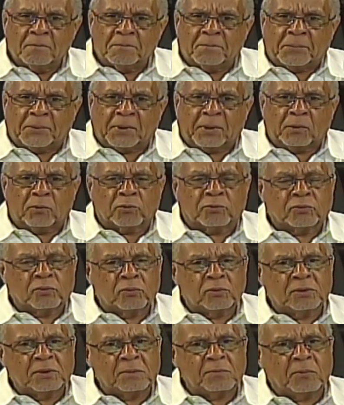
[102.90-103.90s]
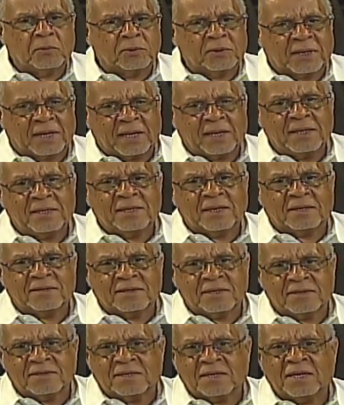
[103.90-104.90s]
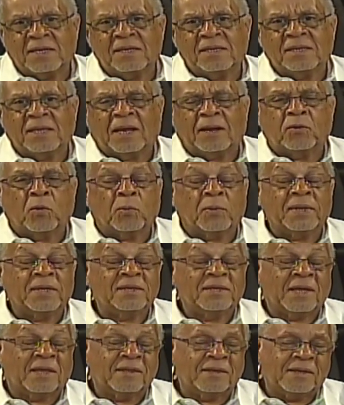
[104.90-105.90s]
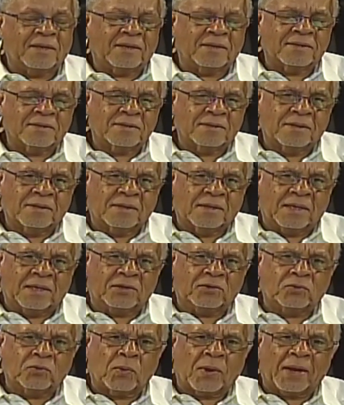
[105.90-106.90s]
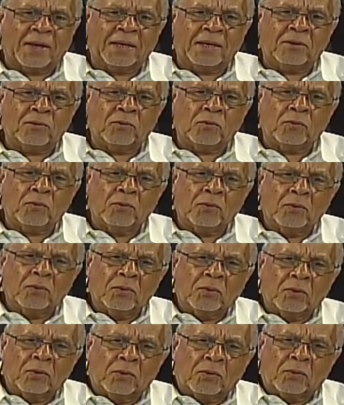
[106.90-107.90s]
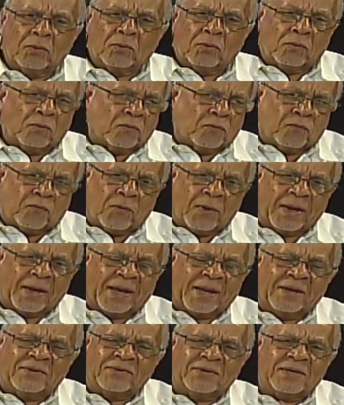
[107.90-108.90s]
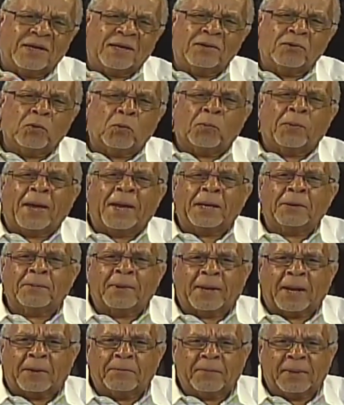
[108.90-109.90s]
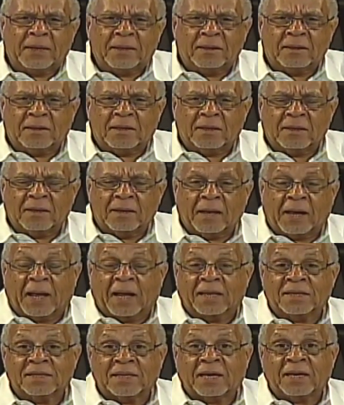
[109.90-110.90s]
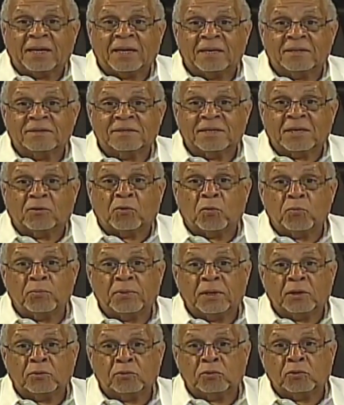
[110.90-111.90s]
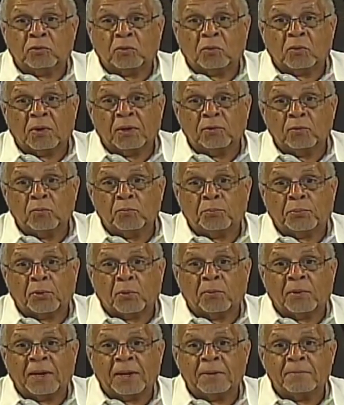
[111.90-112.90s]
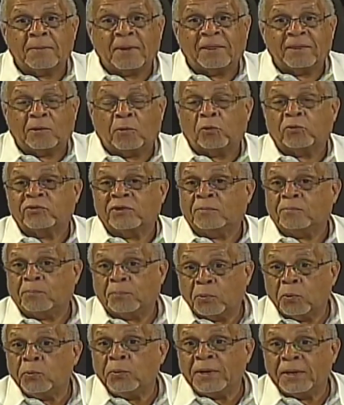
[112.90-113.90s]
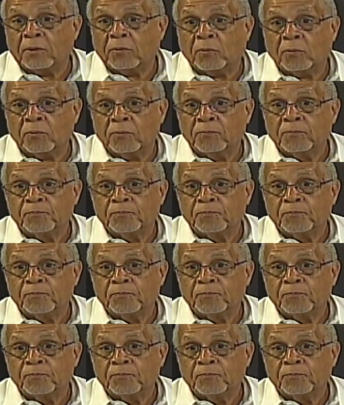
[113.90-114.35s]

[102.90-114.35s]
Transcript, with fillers: Pero en los últimos 30, 60, 90 días, eso ha ido fue creciendo bárbaramente hasta que se convirtió en un problema de orden público,